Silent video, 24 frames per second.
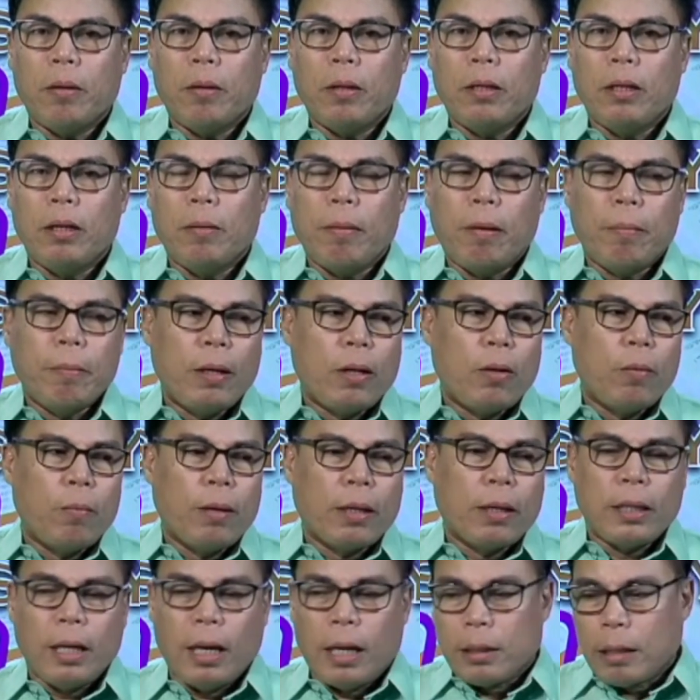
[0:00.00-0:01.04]
'di ba, mayroong
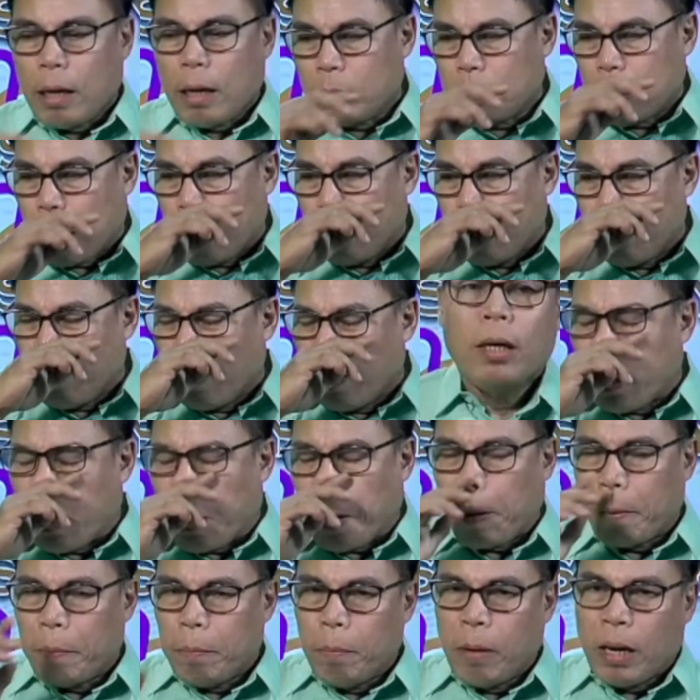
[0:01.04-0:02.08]
mga tinatawag tayong
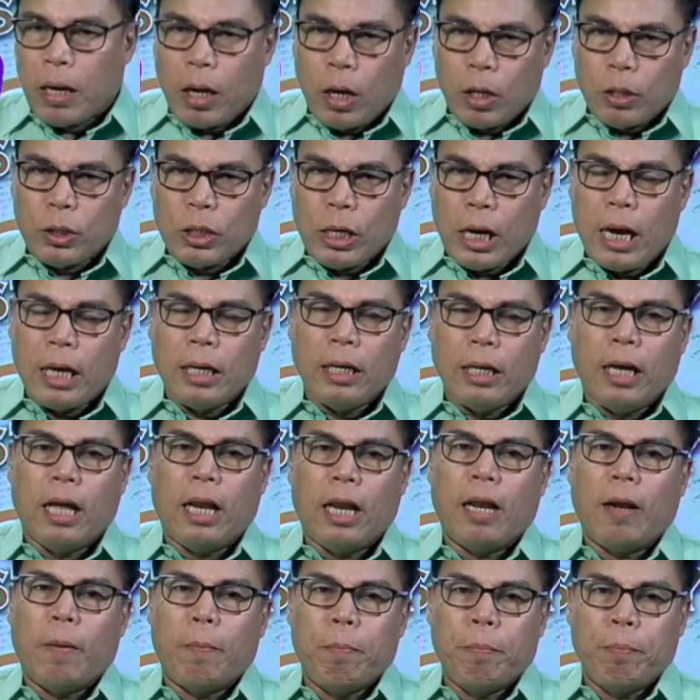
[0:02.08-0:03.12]
mga mga
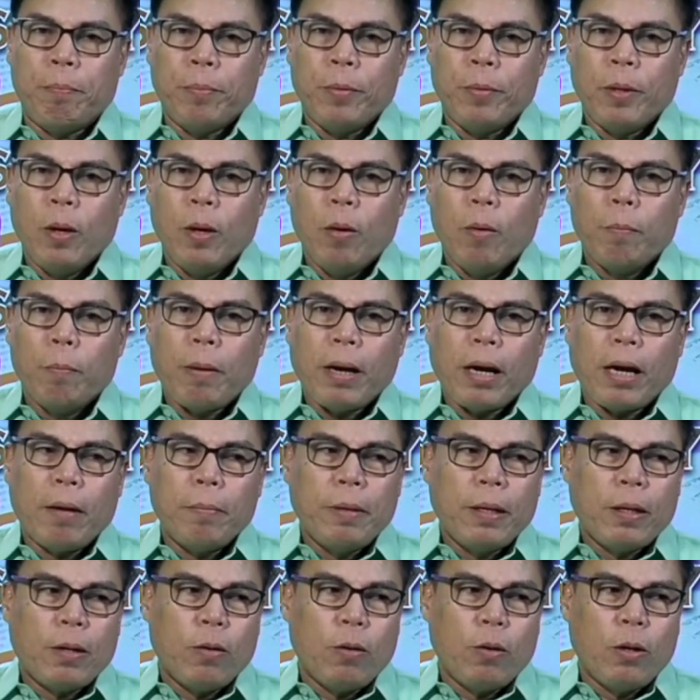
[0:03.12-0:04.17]
channel pagka
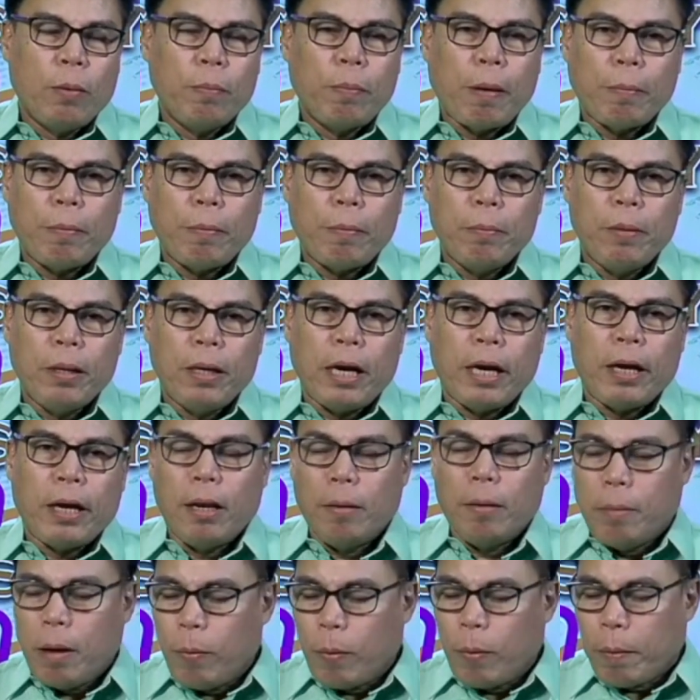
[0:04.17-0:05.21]
merong ipamimigay,
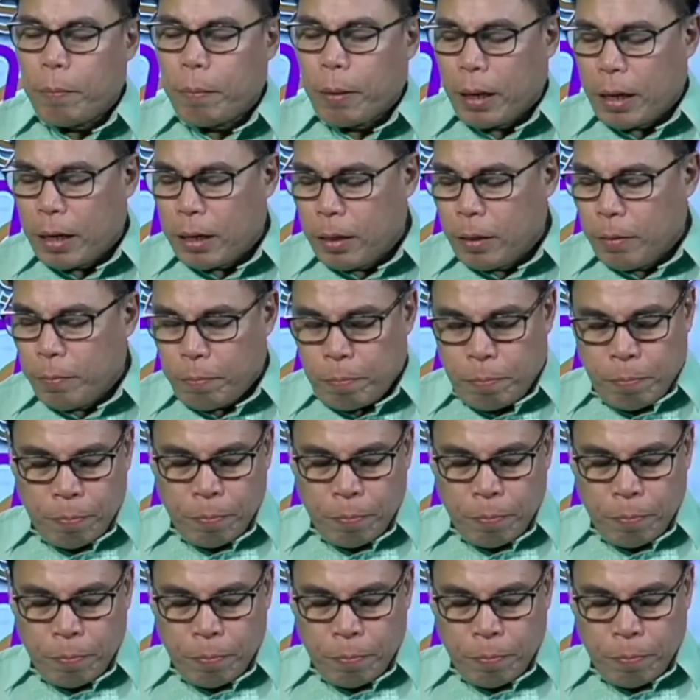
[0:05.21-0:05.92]
limbawa, parang